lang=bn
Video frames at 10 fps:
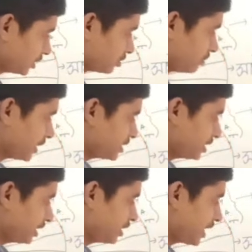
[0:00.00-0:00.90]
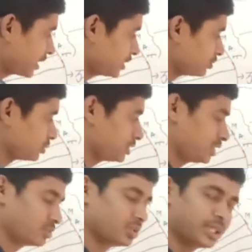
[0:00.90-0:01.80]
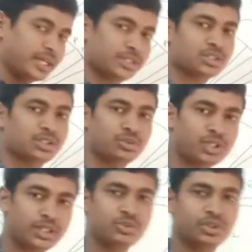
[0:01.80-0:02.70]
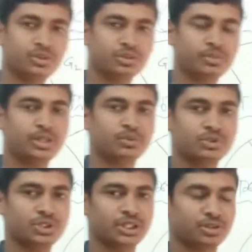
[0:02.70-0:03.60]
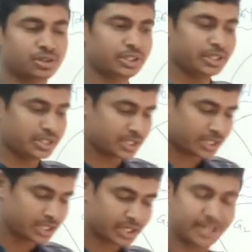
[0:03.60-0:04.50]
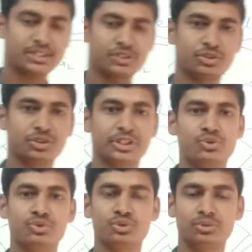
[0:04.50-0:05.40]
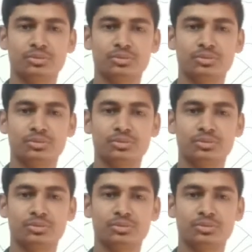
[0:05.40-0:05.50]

দেখো মাঝে এই একটা কোষ যে কোনো কাজ করার জন্যে তোমরা অবশ্যই জানো যে সেই কাজটার জন্য কিছু